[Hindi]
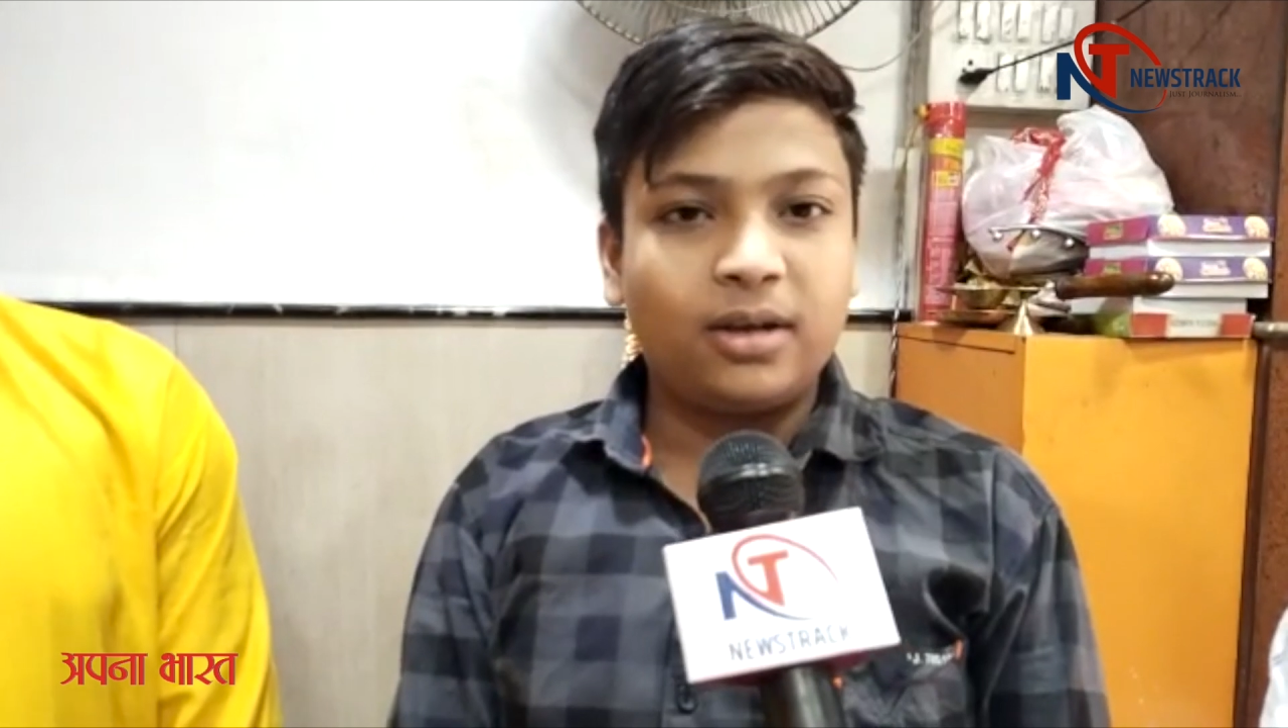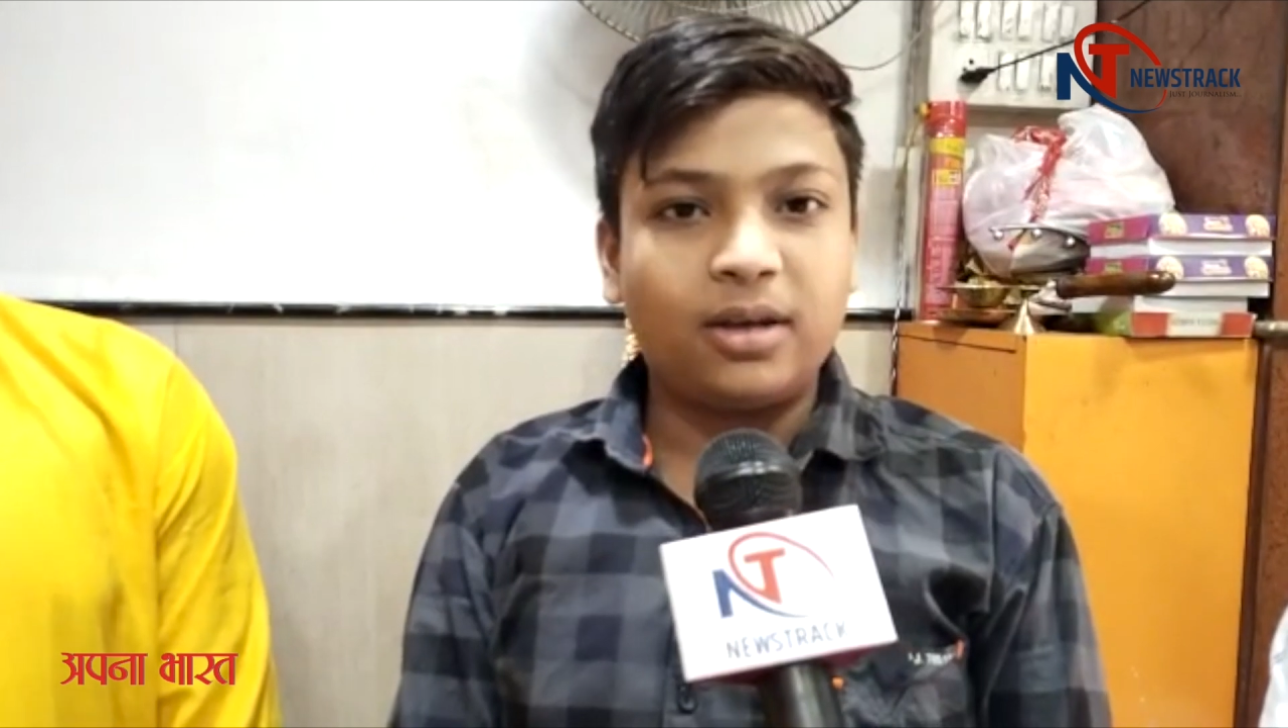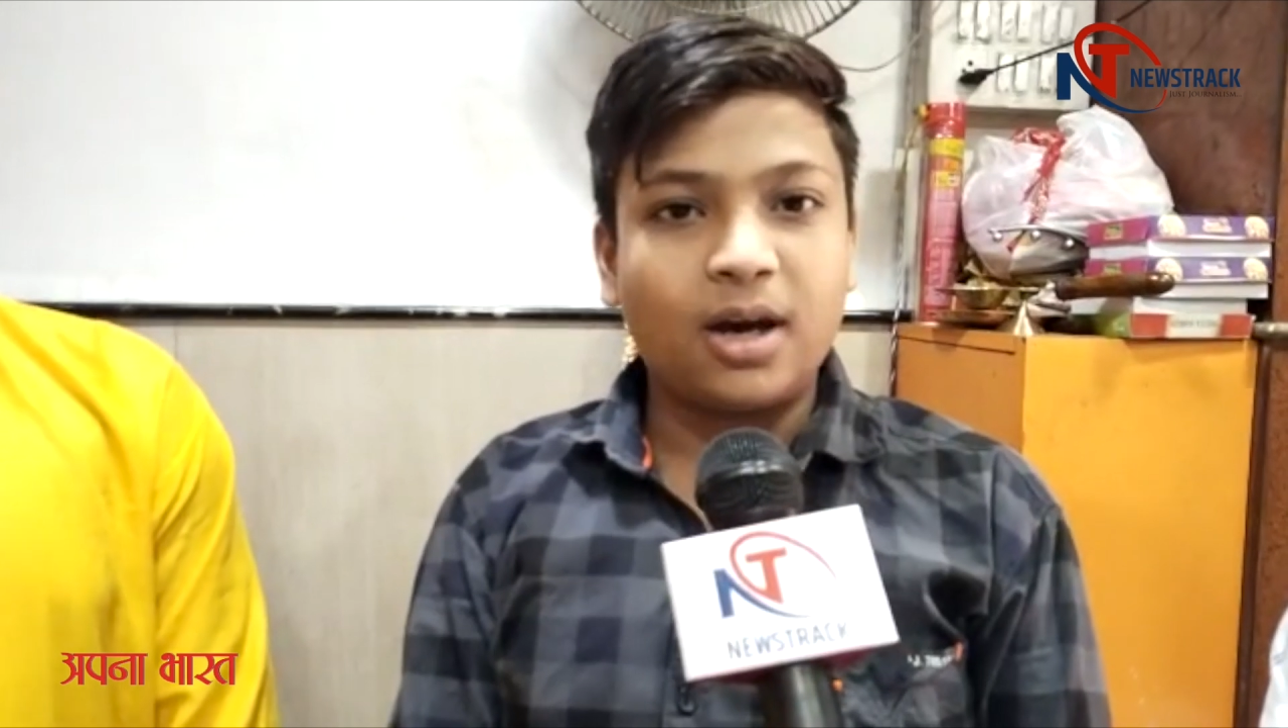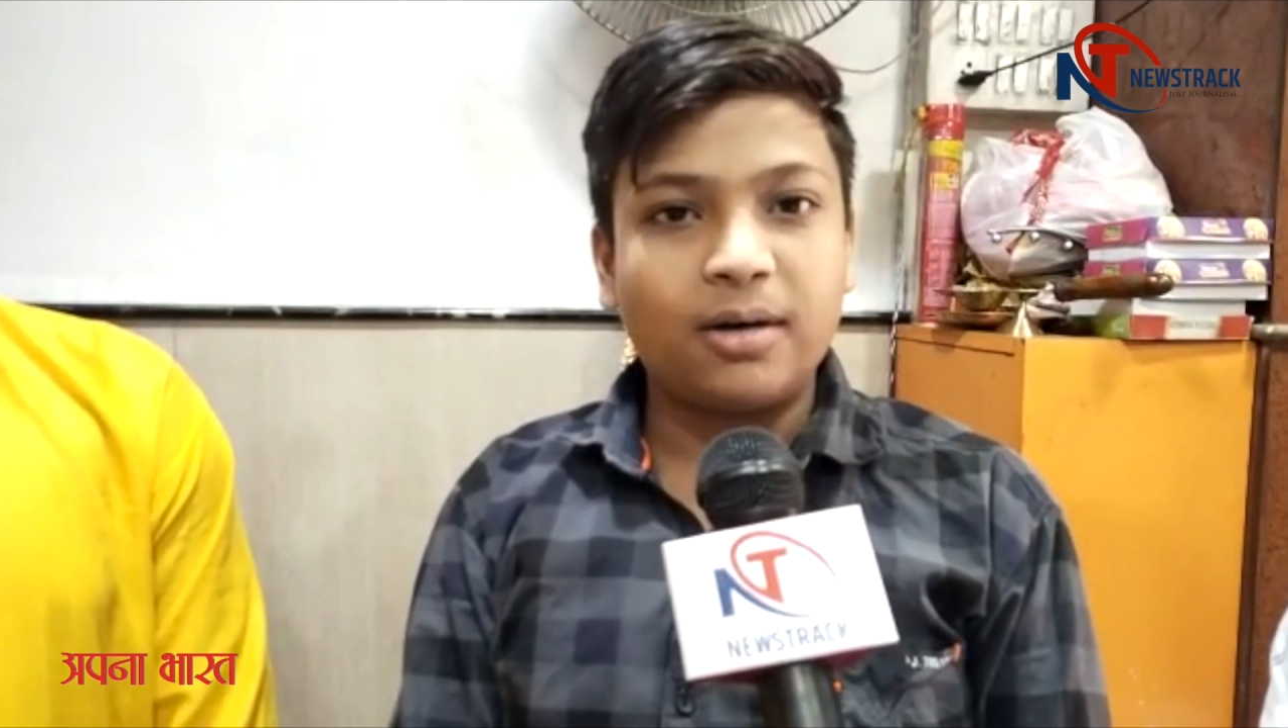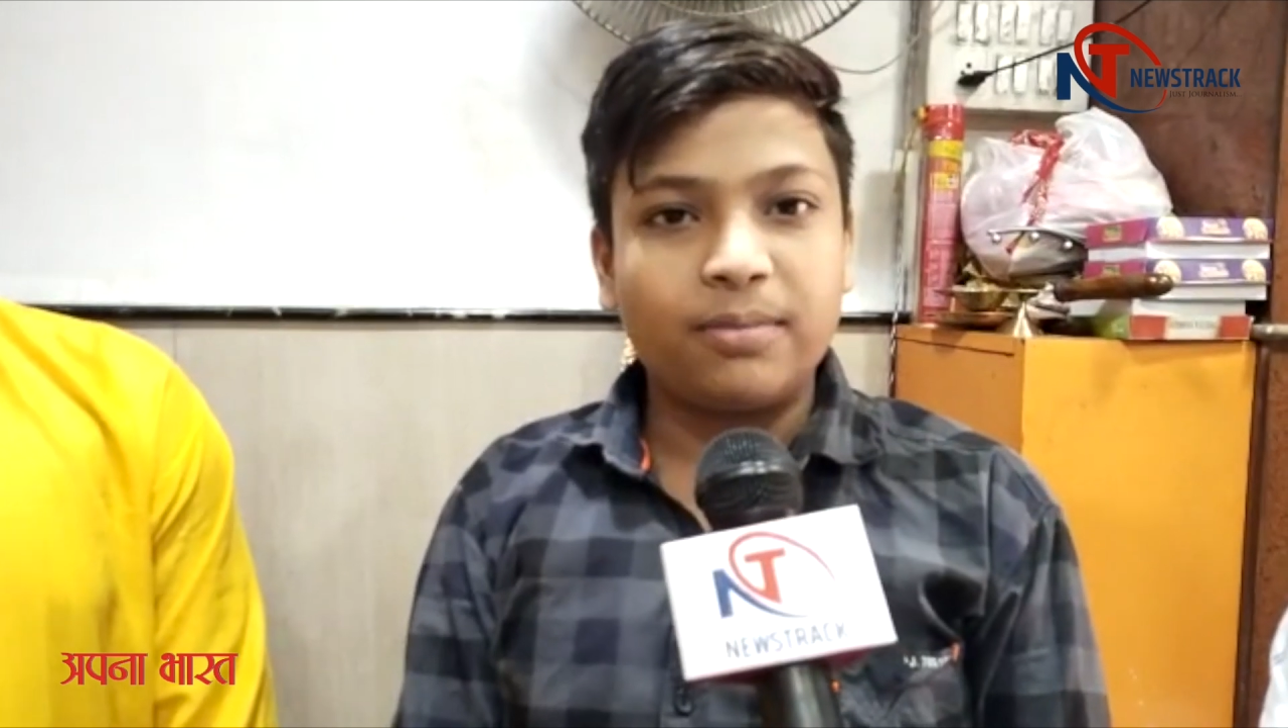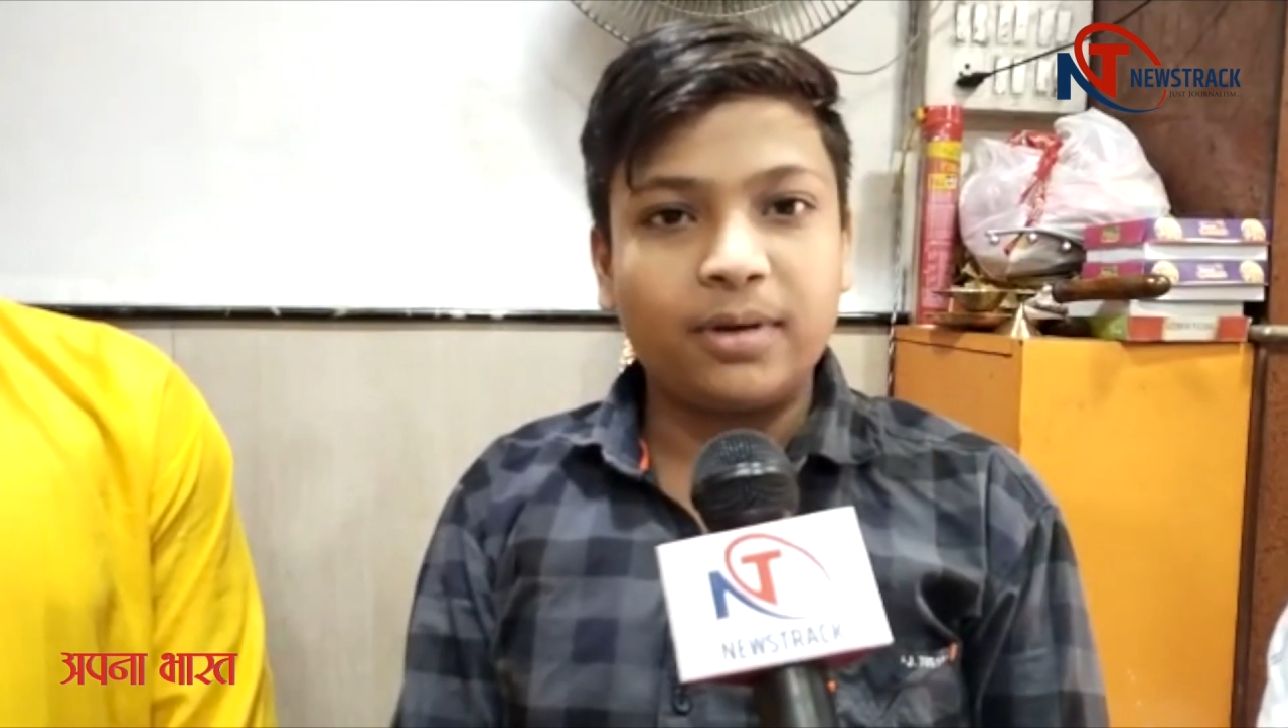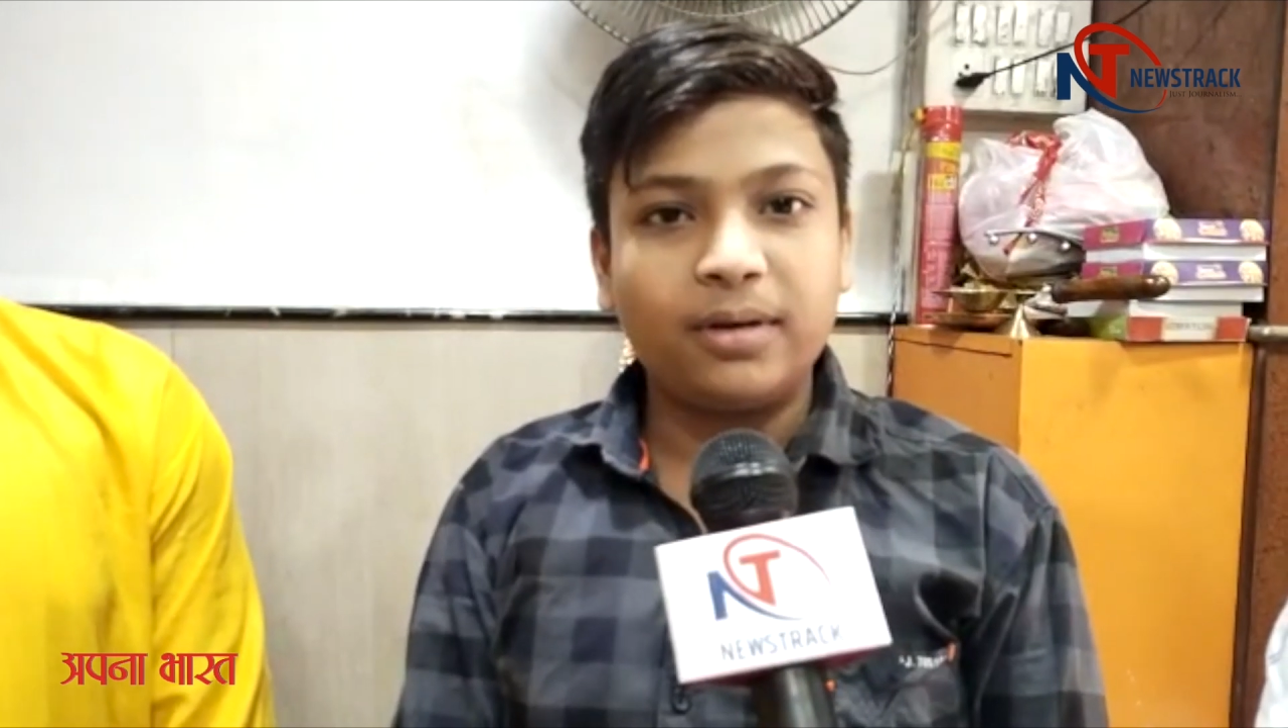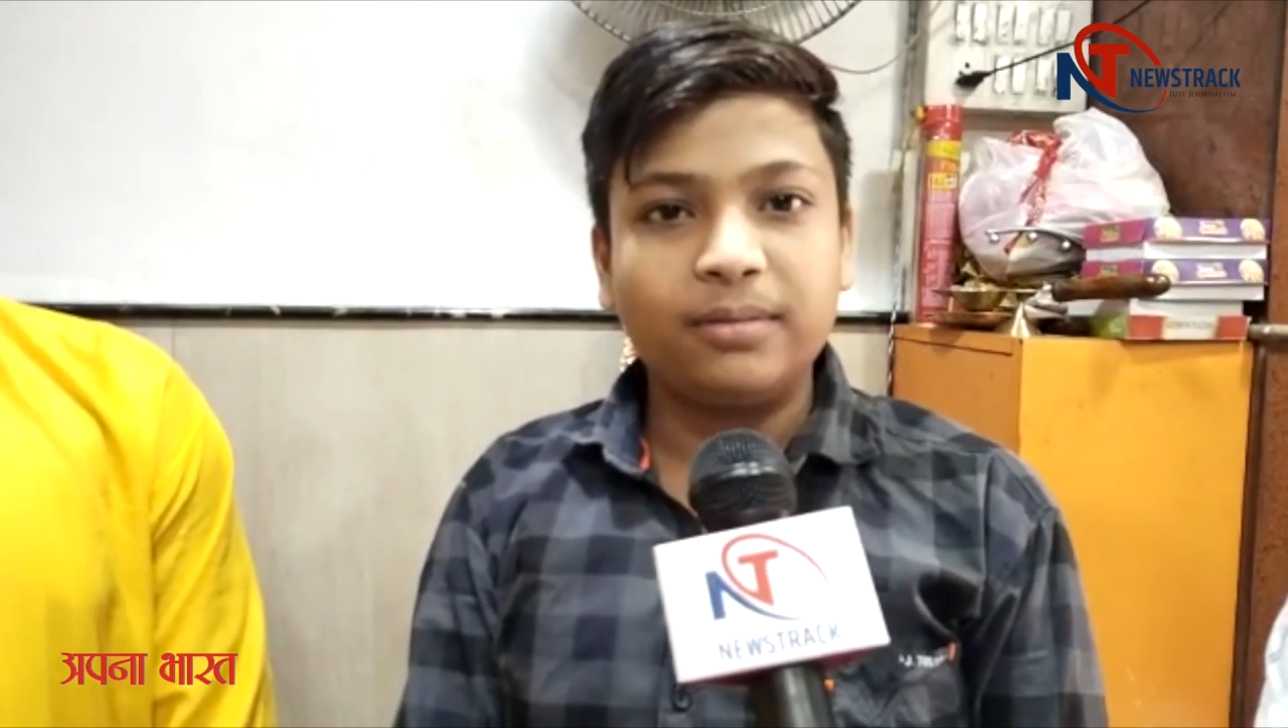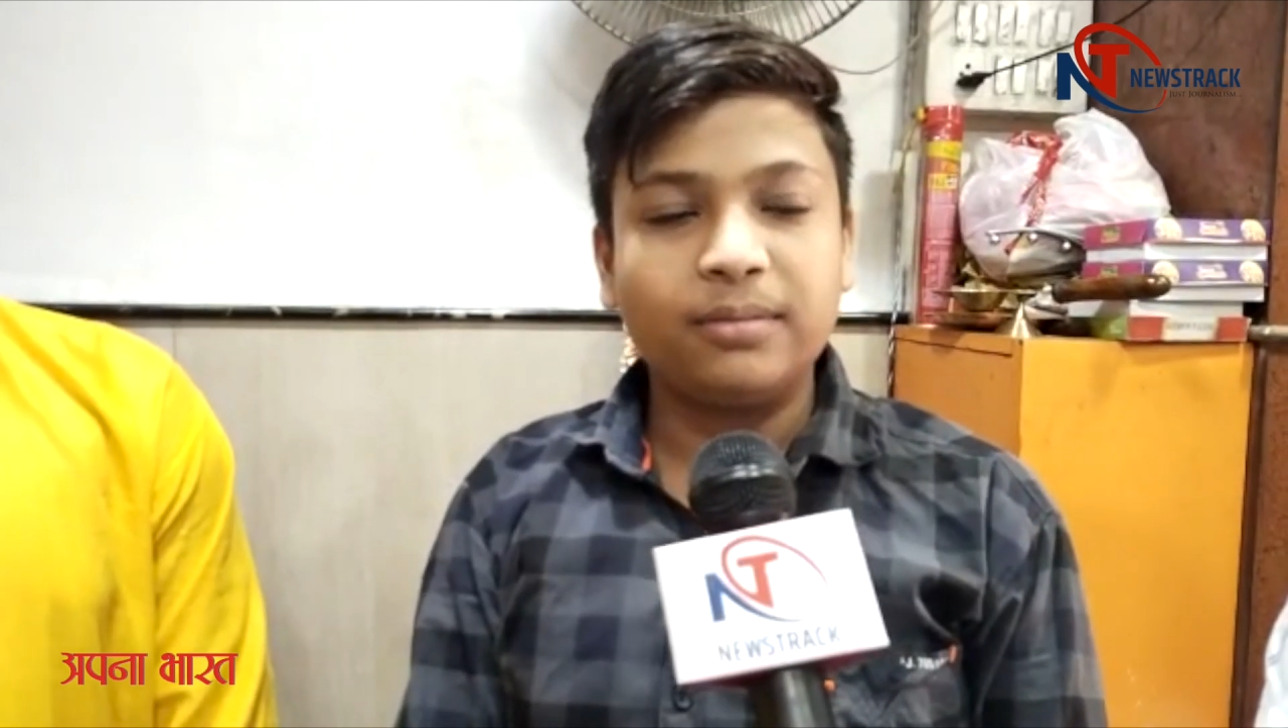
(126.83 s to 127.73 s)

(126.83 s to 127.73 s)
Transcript: यहाँ पे